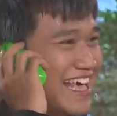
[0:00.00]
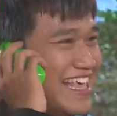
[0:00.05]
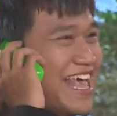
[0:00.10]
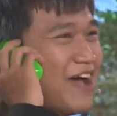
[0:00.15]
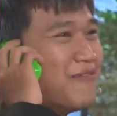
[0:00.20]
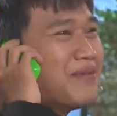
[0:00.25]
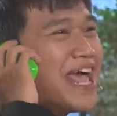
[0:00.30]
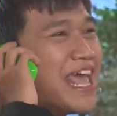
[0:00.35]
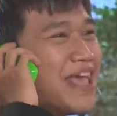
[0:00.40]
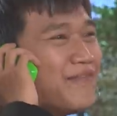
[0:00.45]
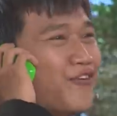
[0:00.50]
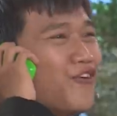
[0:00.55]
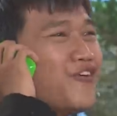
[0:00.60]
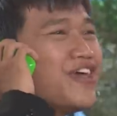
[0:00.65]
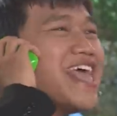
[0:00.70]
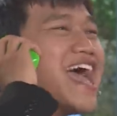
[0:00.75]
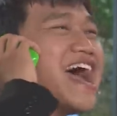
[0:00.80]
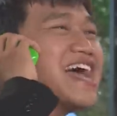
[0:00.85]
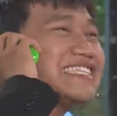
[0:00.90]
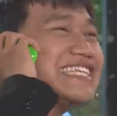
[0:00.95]
dạo này phú
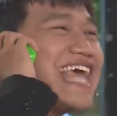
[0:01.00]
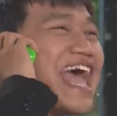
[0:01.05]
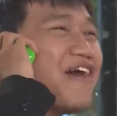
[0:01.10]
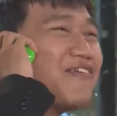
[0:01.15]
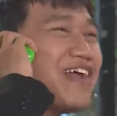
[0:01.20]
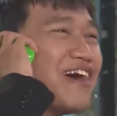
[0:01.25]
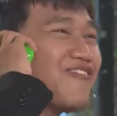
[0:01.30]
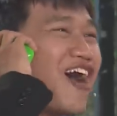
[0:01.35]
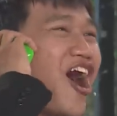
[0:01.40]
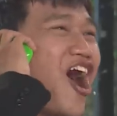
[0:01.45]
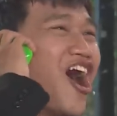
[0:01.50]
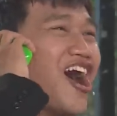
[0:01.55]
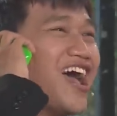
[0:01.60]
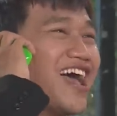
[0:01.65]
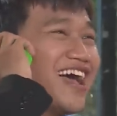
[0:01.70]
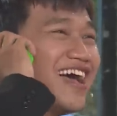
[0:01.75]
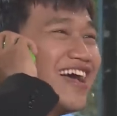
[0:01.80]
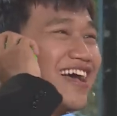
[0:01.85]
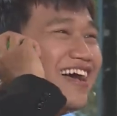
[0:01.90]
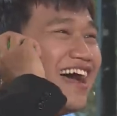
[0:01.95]
yên sao nào con
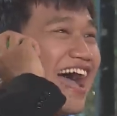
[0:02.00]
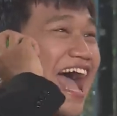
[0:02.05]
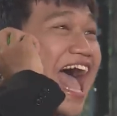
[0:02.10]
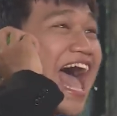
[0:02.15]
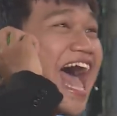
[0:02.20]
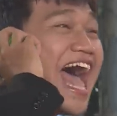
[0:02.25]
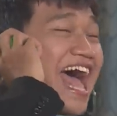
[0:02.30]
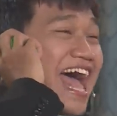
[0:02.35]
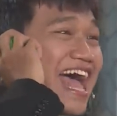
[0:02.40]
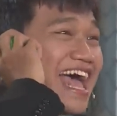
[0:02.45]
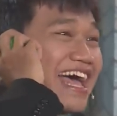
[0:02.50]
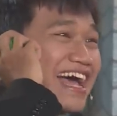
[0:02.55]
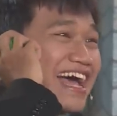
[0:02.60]
hả